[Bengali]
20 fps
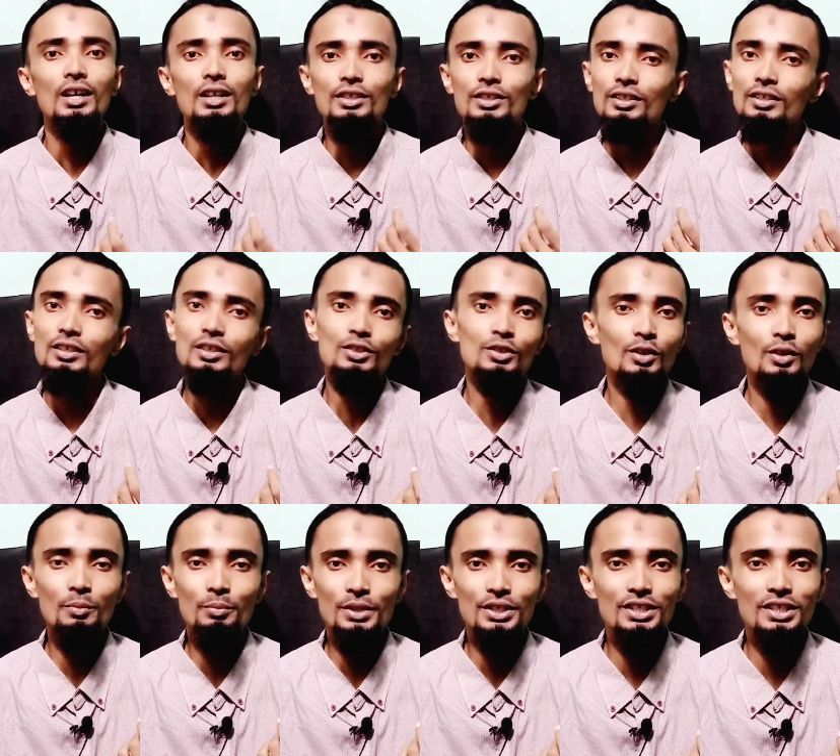সেজন্য
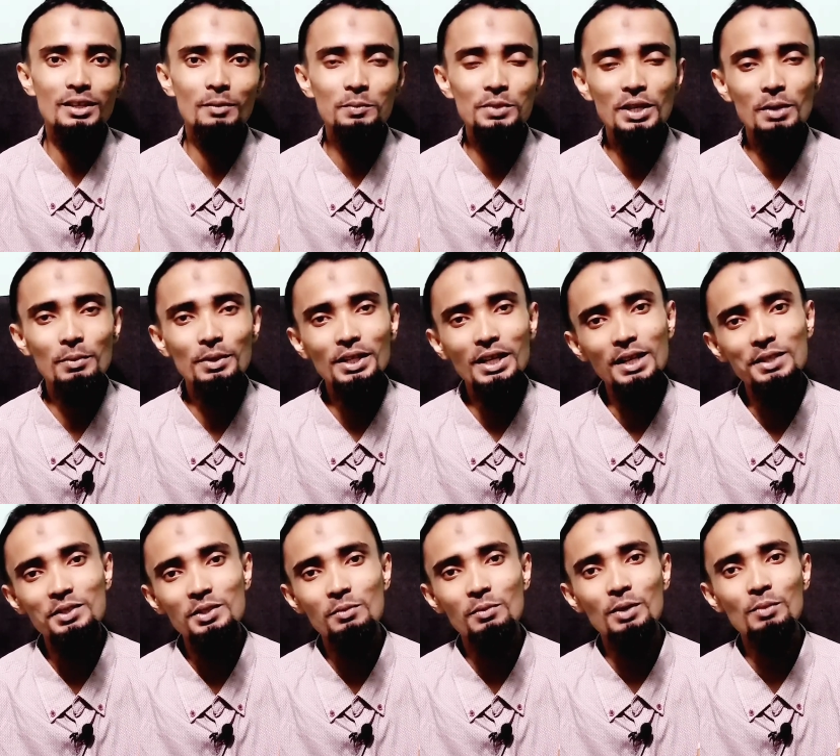যখন বেশি দাম চাইবেন
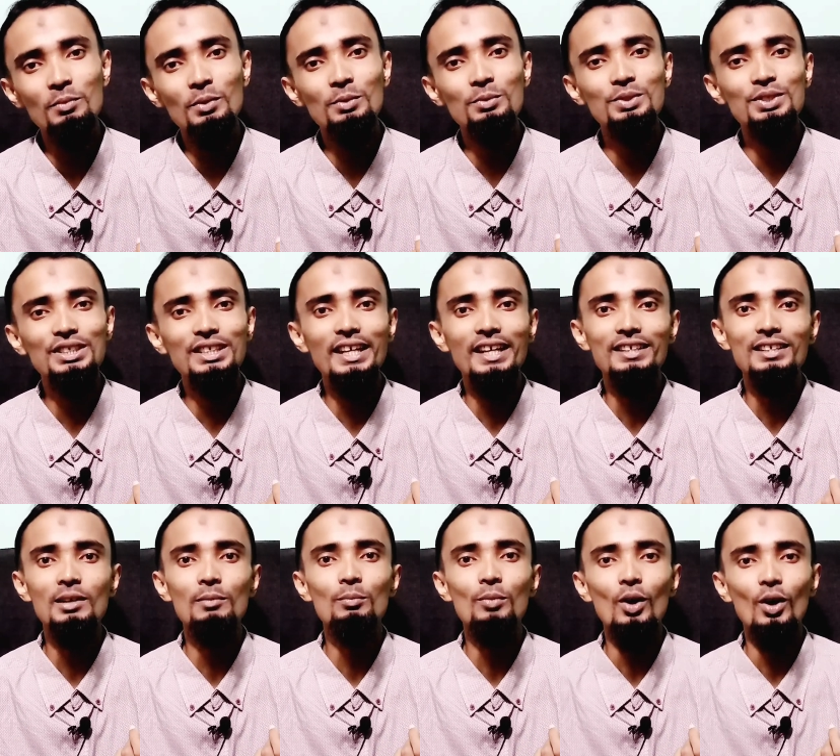কাস্টমার বলবে যে কি
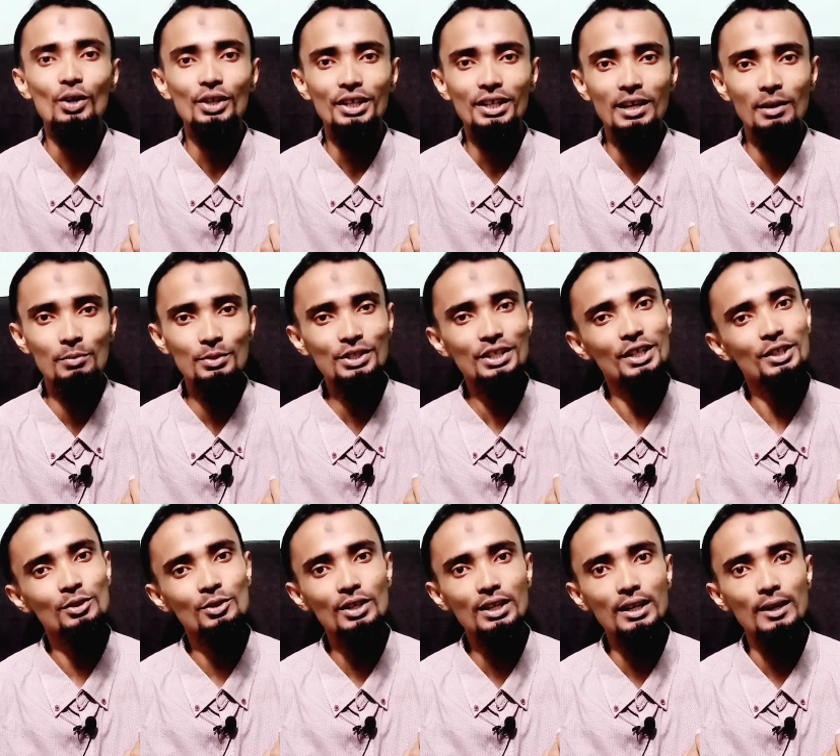একটা ব্লকের কাপড় কাপড়কে
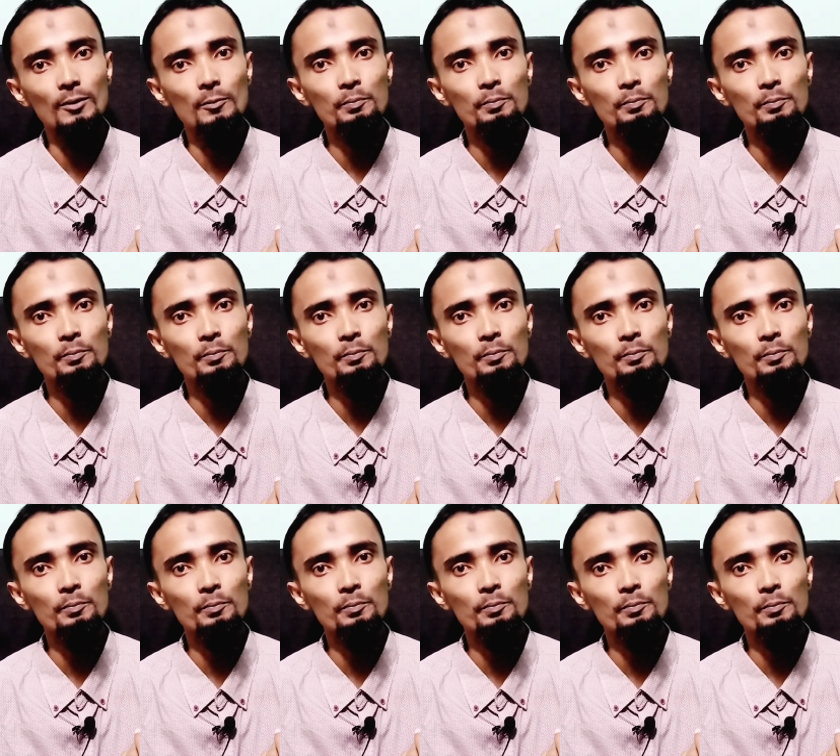এত টাকা